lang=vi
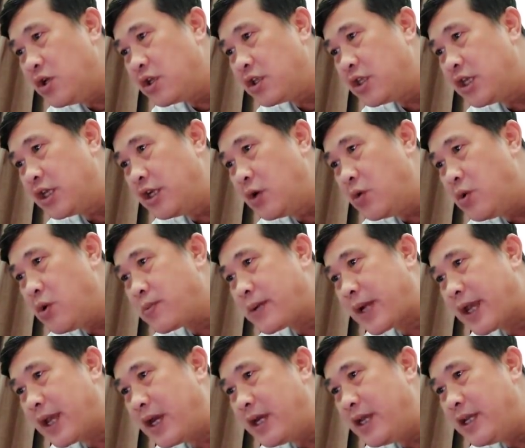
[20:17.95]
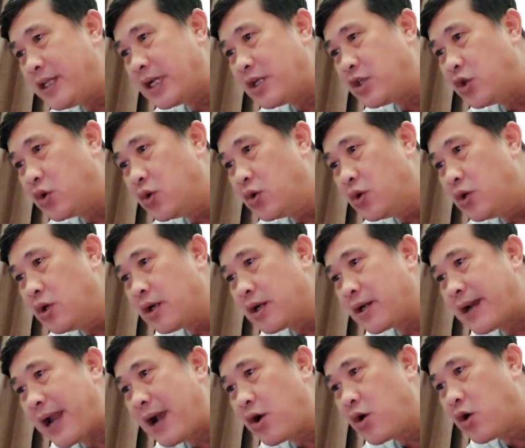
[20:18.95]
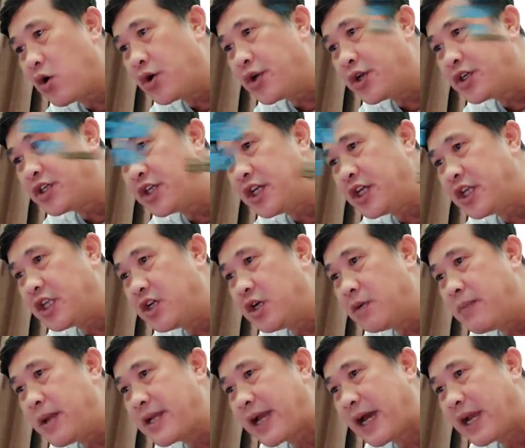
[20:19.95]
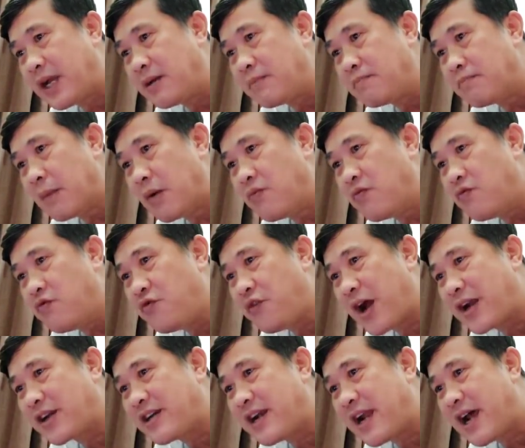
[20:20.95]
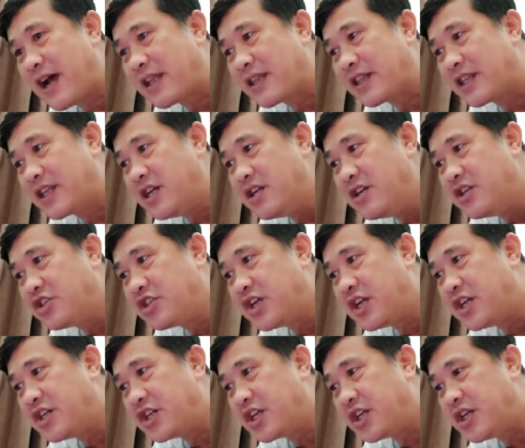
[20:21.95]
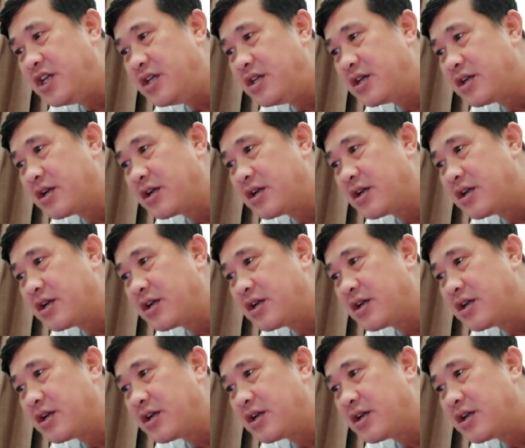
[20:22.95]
nhưng đúng lúc này Lý Thanh Du đang ngồi trị thương bên cạnh bỗng phát ra tiếng rên rỉ